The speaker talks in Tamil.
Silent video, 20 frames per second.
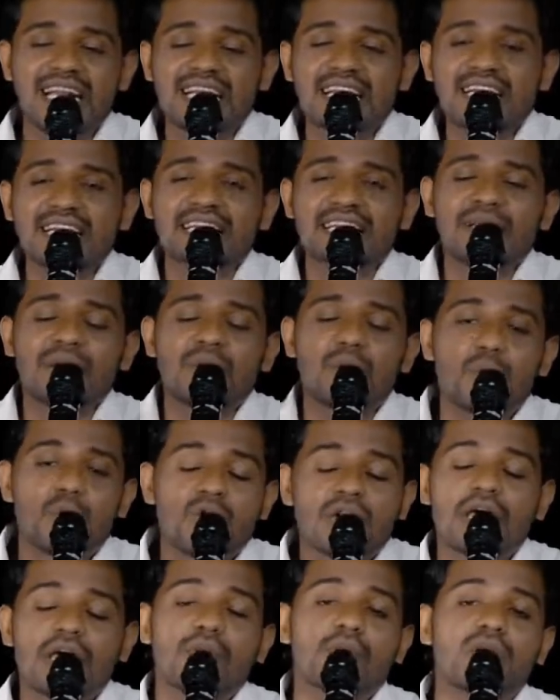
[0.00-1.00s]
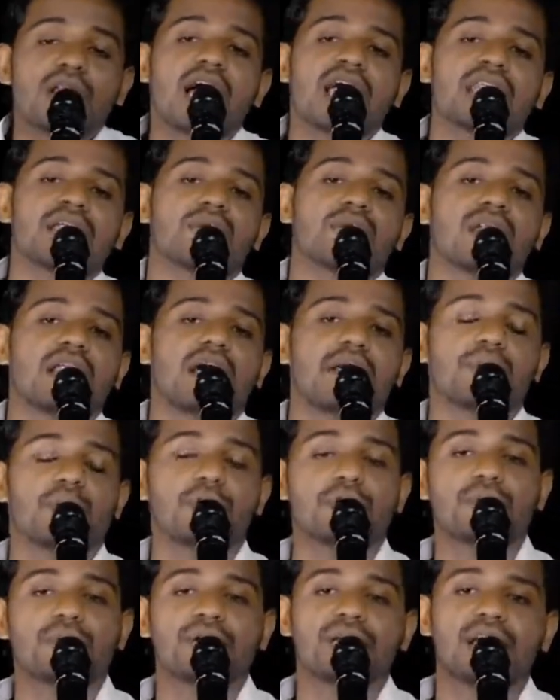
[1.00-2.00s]
ஜனங்கள் இன்றைக்கு உணர்வில்லாதவர்களாய்
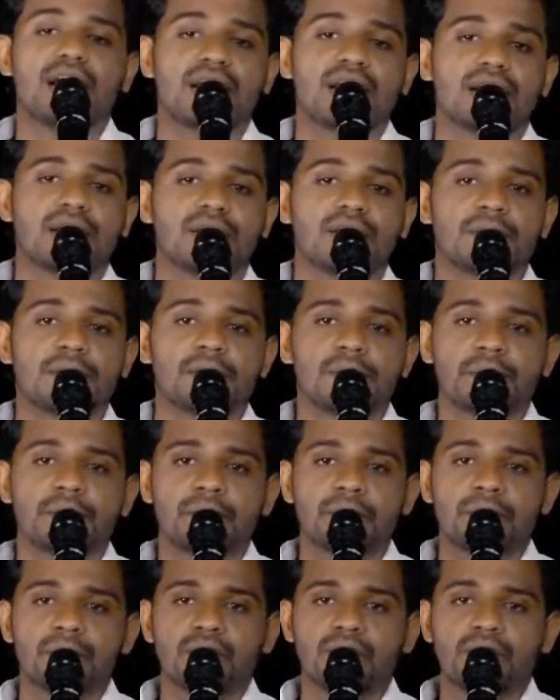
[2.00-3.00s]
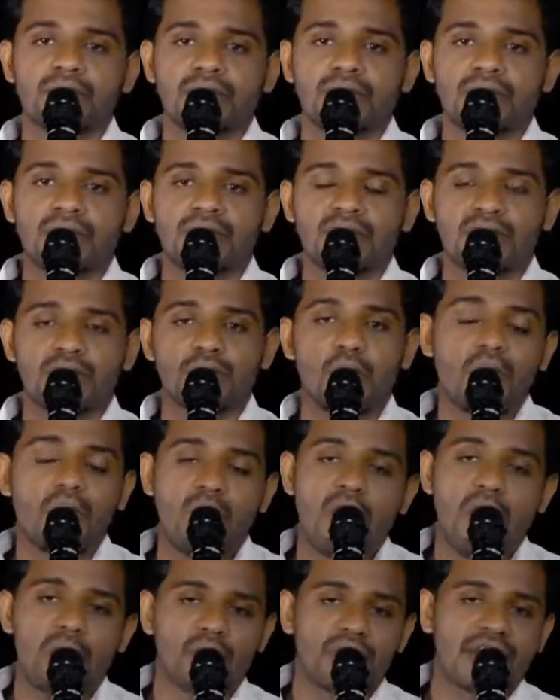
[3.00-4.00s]
போய்விட்டார்கள்
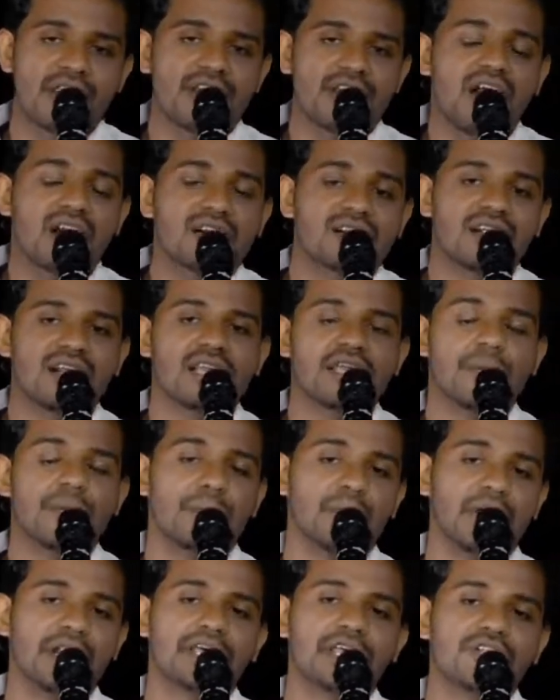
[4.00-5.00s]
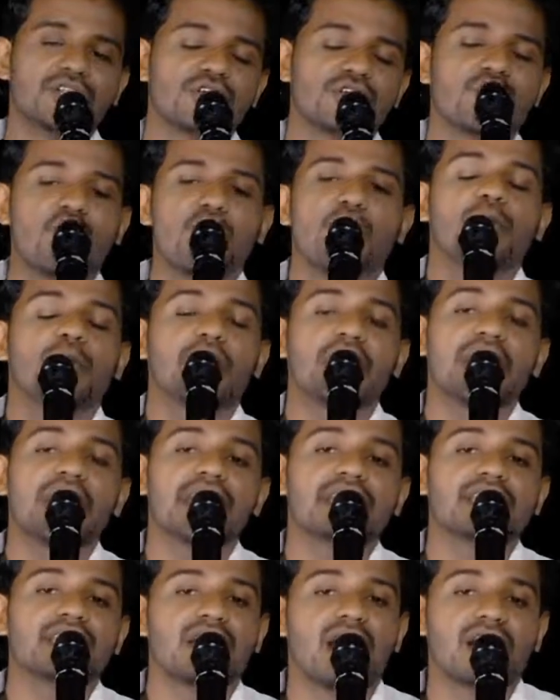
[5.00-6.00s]
நோவாவுடைய நாட்கள் எப்படி இருந்ததோ
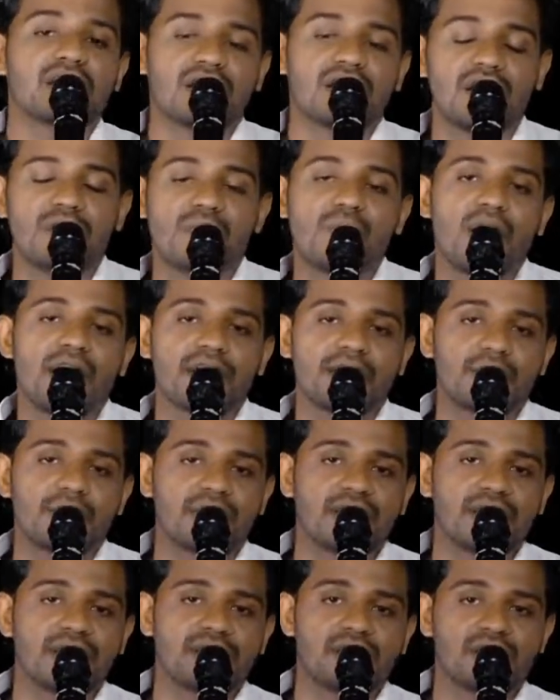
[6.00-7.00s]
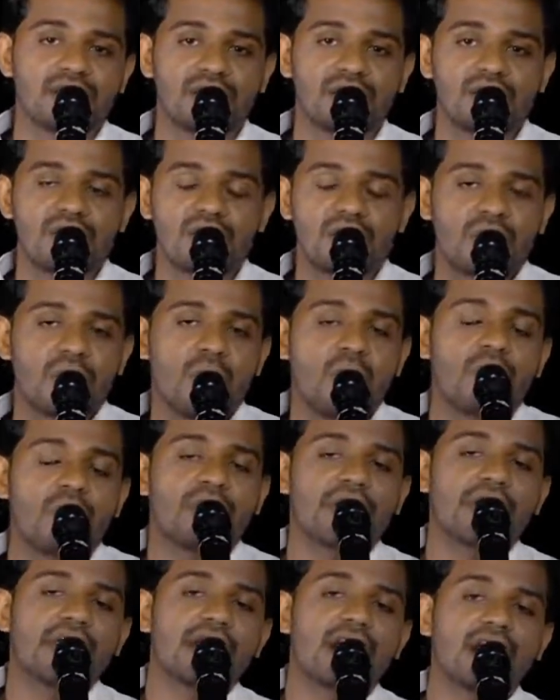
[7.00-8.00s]
அப்படியே இந்த நாட்களும் மாறிவிட்டது
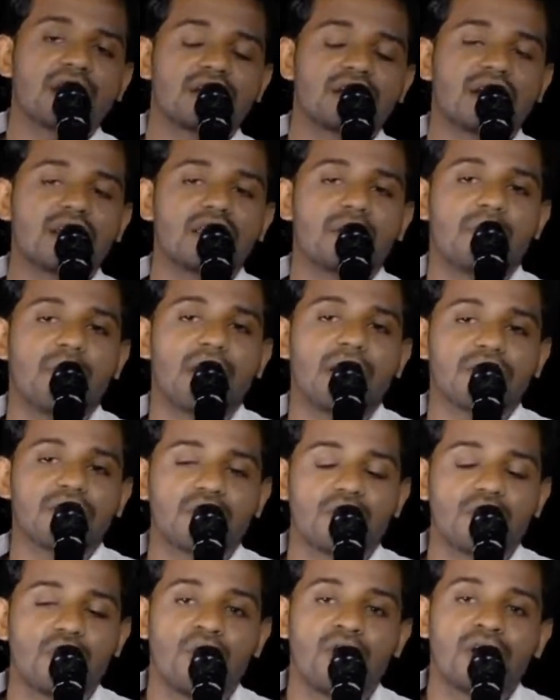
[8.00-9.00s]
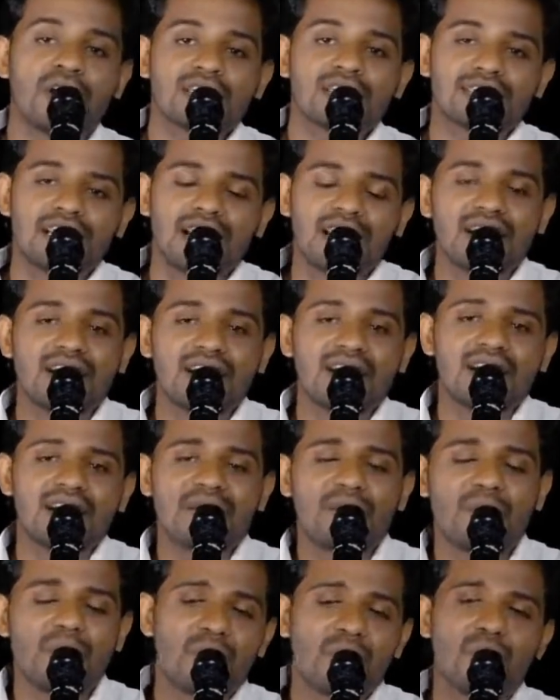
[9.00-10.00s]
நோவாவுடைய நாட்களில் பார்க்கிறோம் ஜனங்கள்
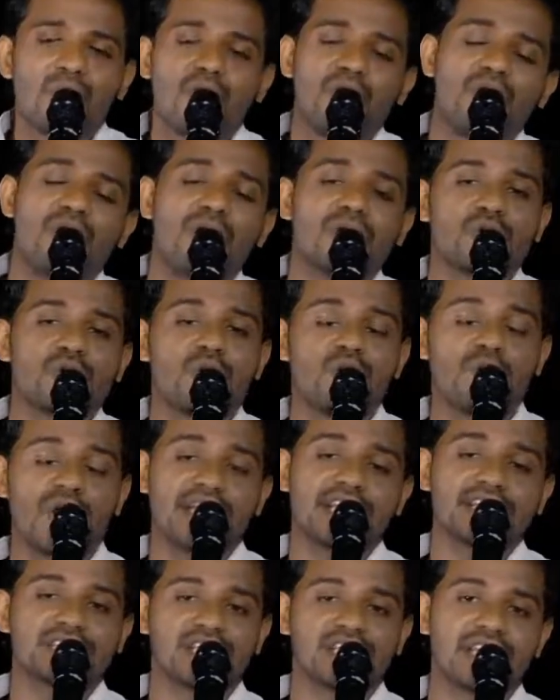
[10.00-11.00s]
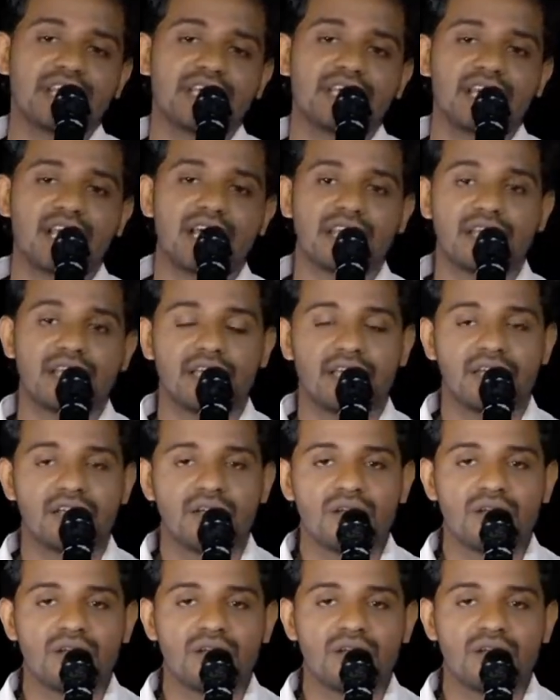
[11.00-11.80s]
எவ்வளவோ நோவா எச்சரிக்கிறாரு